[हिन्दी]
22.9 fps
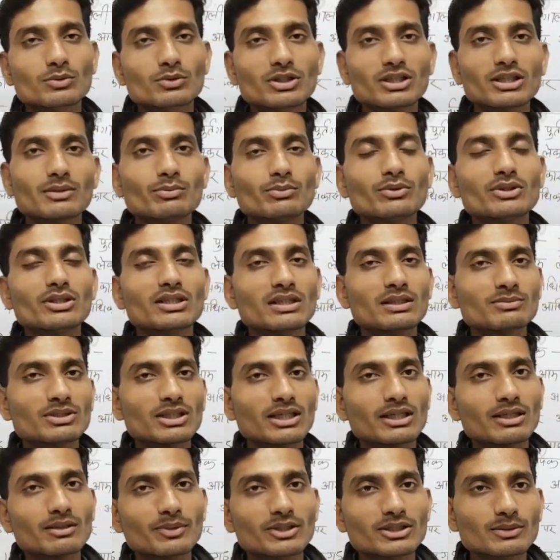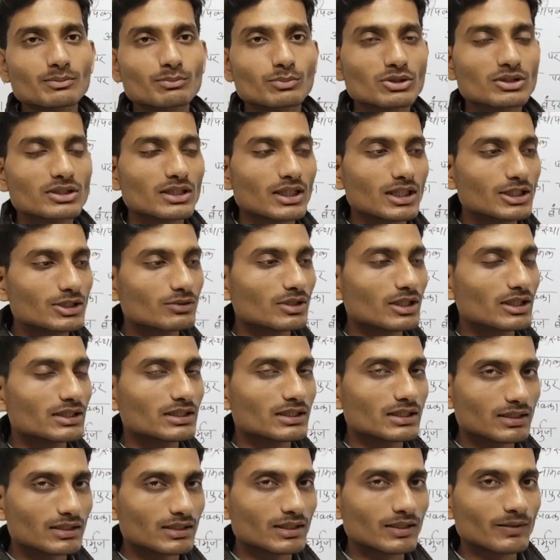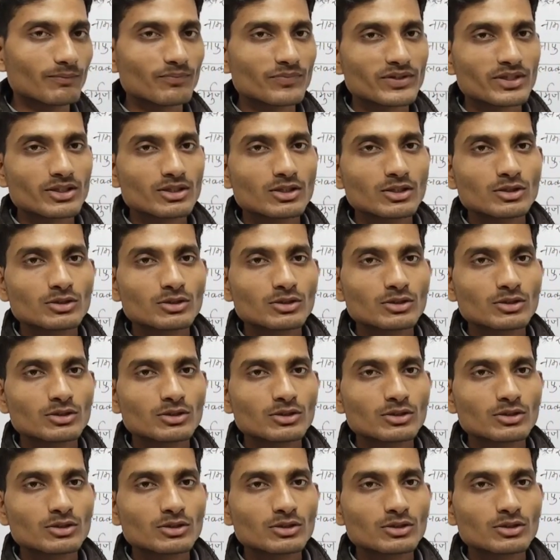पूरे के पूरे अरब सागर पर जब पुर्तगालियों का अधिकार था